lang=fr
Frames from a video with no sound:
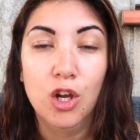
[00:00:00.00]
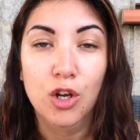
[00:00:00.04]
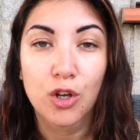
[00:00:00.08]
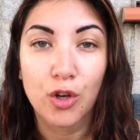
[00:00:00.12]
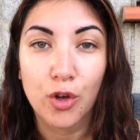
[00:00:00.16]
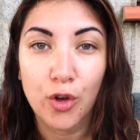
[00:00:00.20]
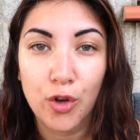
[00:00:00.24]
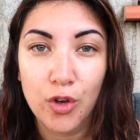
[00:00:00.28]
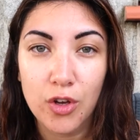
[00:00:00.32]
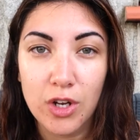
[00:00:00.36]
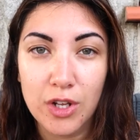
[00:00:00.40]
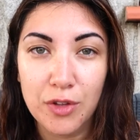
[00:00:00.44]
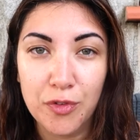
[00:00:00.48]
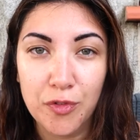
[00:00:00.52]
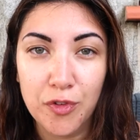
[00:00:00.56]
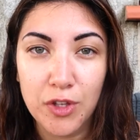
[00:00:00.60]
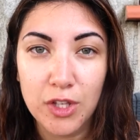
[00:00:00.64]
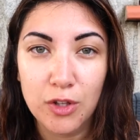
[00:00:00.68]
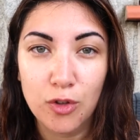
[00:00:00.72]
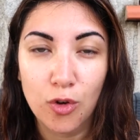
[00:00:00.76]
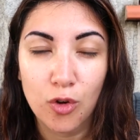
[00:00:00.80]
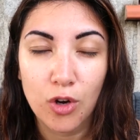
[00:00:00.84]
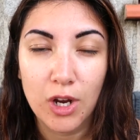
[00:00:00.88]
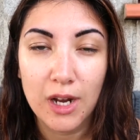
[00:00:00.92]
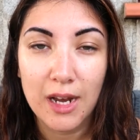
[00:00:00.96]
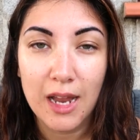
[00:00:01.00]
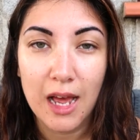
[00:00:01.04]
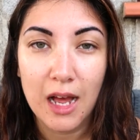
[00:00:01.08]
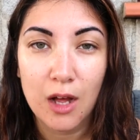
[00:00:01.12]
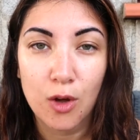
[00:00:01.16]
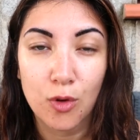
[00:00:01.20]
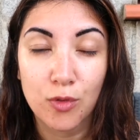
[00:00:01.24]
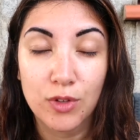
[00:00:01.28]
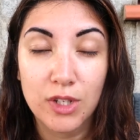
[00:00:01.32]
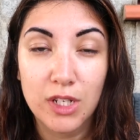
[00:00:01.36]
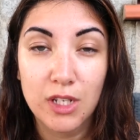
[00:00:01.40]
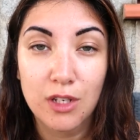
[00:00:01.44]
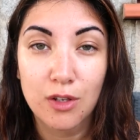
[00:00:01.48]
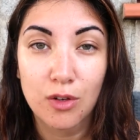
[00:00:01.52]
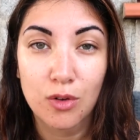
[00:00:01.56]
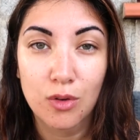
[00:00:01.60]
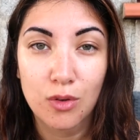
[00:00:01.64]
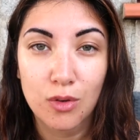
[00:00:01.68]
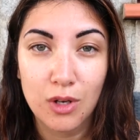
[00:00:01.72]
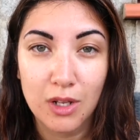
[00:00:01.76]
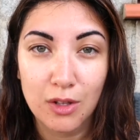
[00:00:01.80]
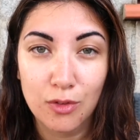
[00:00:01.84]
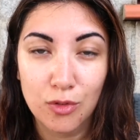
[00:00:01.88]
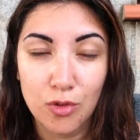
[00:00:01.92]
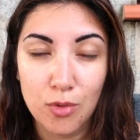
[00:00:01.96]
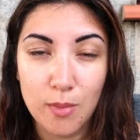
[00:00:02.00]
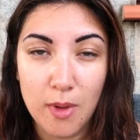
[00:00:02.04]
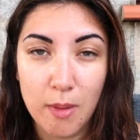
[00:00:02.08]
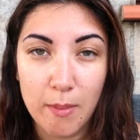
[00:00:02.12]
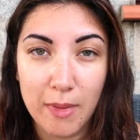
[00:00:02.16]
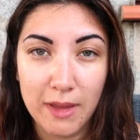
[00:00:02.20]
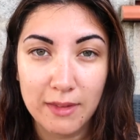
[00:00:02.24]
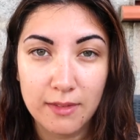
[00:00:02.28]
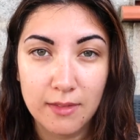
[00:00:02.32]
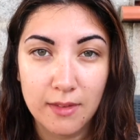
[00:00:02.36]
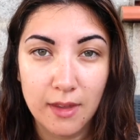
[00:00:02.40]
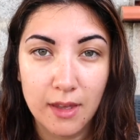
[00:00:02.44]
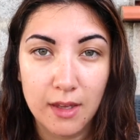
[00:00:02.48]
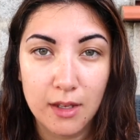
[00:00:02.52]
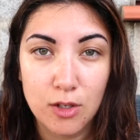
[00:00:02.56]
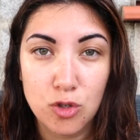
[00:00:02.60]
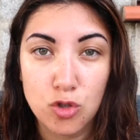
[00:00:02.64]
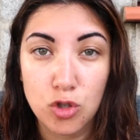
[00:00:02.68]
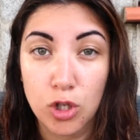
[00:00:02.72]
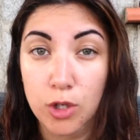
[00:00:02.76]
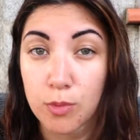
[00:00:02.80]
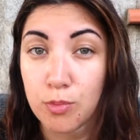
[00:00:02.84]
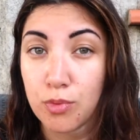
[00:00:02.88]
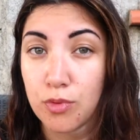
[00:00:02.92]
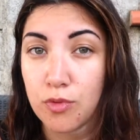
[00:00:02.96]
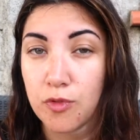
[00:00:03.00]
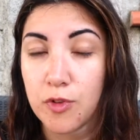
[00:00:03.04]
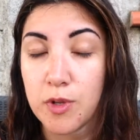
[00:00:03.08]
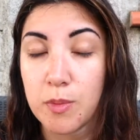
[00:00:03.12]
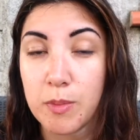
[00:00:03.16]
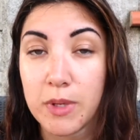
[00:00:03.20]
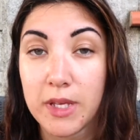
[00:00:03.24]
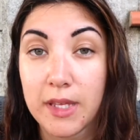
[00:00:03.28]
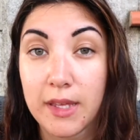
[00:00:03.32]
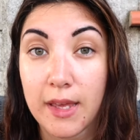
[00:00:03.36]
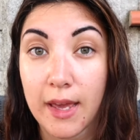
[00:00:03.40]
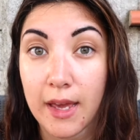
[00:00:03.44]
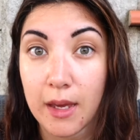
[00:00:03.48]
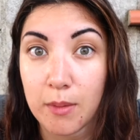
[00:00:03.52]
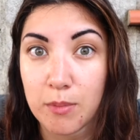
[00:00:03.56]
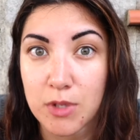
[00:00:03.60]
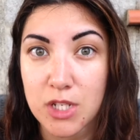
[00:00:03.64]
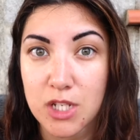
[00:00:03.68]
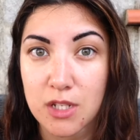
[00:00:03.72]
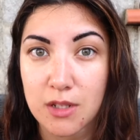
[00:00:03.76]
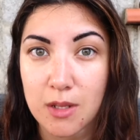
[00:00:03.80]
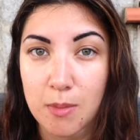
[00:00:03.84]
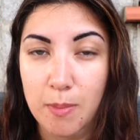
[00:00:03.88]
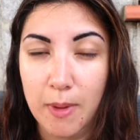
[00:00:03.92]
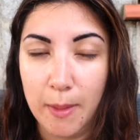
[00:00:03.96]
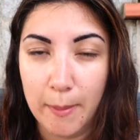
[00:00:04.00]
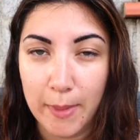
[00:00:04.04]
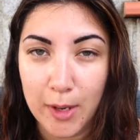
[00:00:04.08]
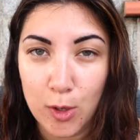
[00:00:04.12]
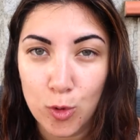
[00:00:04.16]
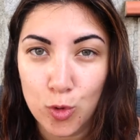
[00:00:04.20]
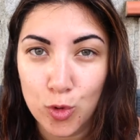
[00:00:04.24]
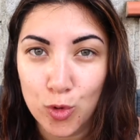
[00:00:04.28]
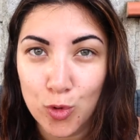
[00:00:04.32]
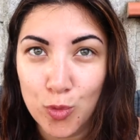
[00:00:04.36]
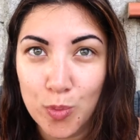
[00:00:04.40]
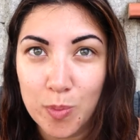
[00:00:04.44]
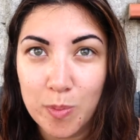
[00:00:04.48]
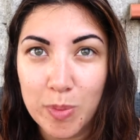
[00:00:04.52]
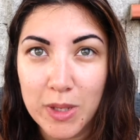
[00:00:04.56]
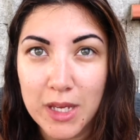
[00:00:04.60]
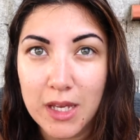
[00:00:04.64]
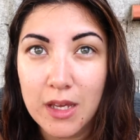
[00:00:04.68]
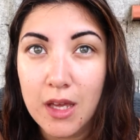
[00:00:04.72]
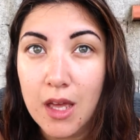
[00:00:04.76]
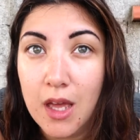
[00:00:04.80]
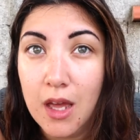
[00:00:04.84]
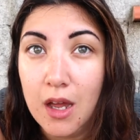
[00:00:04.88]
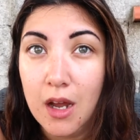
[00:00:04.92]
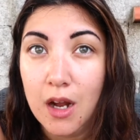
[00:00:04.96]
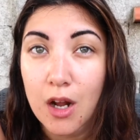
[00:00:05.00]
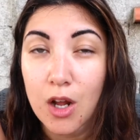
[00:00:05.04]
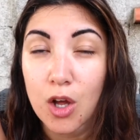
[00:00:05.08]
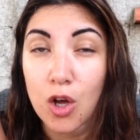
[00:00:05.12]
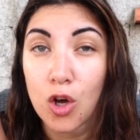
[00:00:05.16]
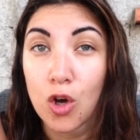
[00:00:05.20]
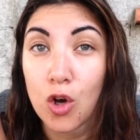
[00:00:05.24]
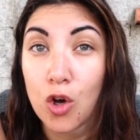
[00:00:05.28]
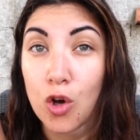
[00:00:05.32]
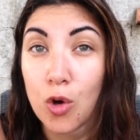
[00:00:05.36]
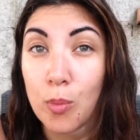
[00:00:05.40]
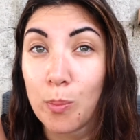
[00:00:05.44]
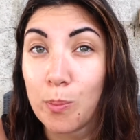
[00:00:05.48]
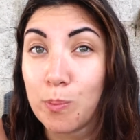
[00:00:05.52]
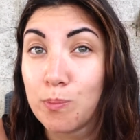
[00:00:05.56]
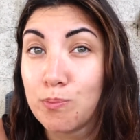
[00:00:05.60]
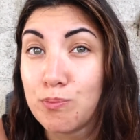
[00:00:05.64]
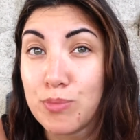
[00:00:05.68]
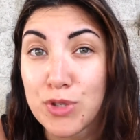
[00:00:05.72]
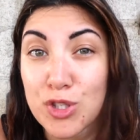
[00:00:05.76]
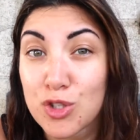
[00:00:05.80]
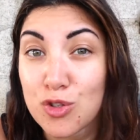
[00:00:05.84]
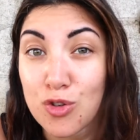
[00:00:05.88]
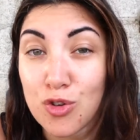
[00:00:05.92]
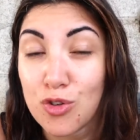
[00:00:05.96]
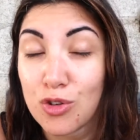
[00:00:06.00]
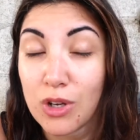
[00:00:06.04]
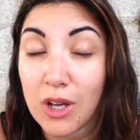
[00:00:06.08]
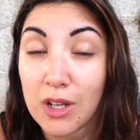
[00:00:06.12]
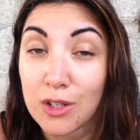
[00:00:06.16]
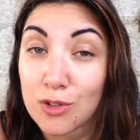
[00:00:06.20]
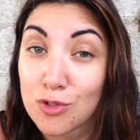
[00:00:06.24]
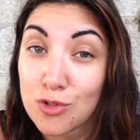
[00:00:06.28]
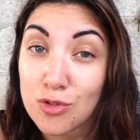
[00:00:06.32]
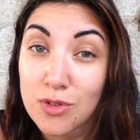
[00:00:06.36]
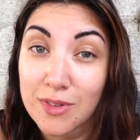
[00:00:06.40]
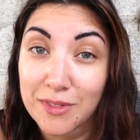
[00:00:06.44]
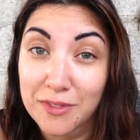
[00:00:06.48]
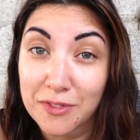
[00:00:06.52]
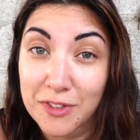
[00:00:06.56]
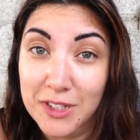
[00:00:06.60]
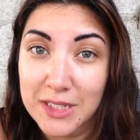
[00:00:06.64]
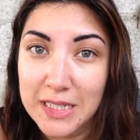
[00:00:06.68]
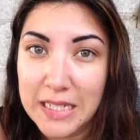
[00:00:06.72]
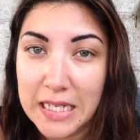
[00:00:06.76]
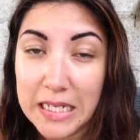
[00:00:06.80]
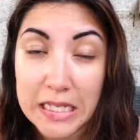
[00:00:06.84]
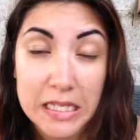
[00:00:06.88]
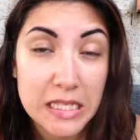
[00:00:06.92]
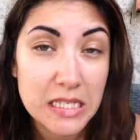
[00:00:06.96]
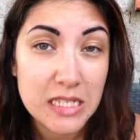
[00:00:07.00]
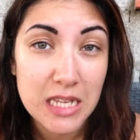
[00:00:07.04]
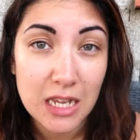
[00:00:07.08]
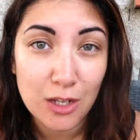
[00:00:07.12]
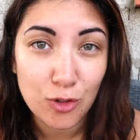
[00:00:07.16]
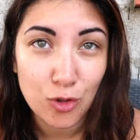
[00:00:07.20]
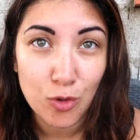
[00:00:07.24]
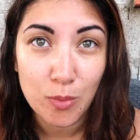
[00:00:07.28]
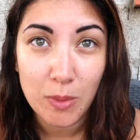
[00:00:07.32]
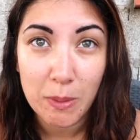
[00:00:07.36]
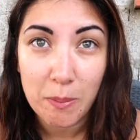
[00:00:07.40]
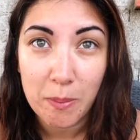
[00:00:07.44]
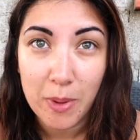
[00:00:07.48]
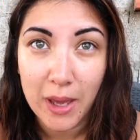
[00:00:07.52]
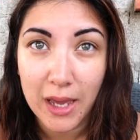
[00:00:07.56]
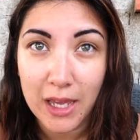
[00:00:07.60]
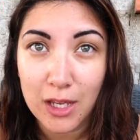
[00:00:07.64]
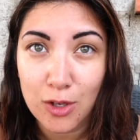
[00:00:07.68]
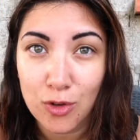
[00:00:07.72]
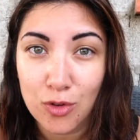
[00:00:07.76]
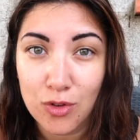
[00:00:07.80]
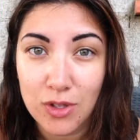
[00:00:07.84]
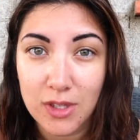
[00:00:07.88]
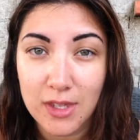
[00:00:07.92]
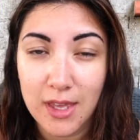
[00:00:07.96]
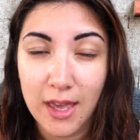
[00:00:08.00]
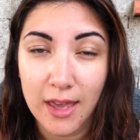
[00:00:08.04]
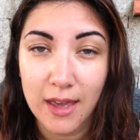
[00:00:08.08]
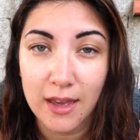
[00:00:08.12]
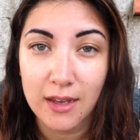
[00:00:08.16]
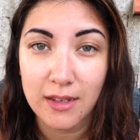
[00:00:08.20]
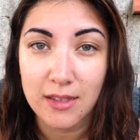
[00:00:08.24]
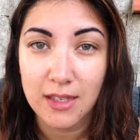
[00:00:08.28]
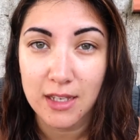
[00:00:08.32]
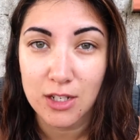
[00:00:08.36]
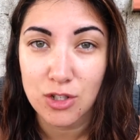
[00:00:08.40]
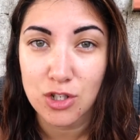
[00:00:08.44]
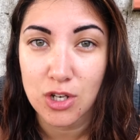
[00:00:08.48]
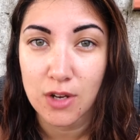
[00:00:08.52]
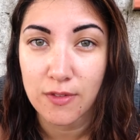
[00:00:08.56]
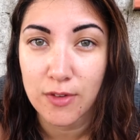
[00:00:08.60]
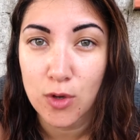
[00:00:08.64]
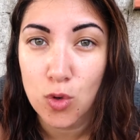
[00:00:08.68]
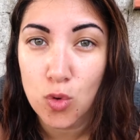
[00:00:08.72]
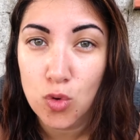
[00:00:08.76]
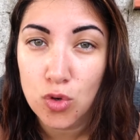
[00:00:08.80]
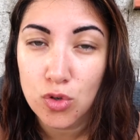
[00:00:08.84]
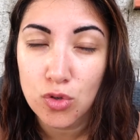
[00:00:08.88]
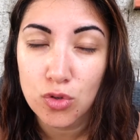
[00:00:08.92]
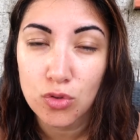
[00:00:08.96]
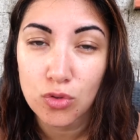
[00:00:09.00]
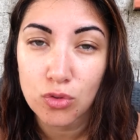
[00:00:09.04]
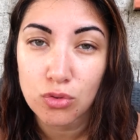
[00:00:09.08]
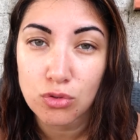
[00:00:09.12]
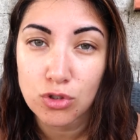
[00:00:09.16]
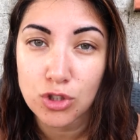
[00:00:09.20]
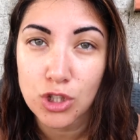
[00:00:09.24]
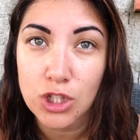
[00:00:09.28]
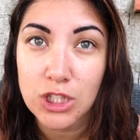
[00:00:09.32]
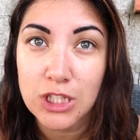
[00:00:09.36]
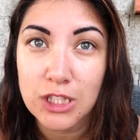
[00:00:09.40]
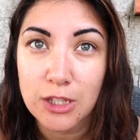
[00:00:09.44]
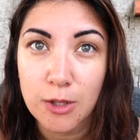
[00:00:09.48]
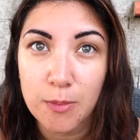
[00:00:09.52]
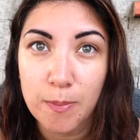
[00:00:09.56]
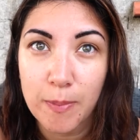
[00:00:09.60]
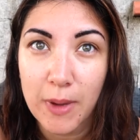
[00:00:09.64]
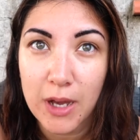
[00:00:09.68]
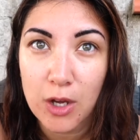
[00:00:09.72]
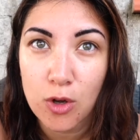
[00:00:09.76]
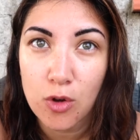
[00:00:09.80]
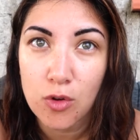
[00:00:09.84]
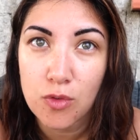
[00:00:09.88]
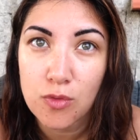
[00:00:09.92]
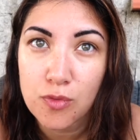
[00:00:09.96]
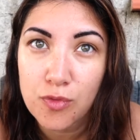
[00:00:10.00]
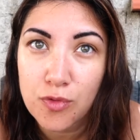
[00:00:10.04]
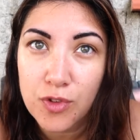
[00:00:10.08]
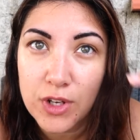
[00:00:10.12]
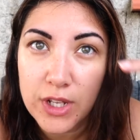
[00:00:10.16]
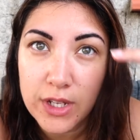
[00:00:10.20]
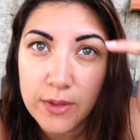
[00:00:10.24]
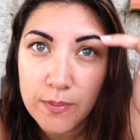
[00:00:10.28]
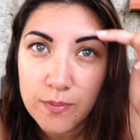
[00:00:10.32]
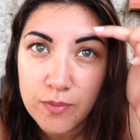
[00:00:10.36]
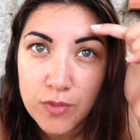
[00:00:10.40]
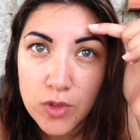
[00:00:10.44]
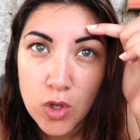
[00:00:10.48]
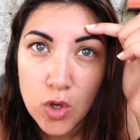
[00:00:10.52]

Relais filles, donc là, on est le lendemain matin. J'aurais pu filmer hier, mais j'étais pas mal occupée. Euh, puisque le rendu, en fait, est exactement pareil que hier. Hier, je n'avais aucune rougeur, j'étais pas gonflée.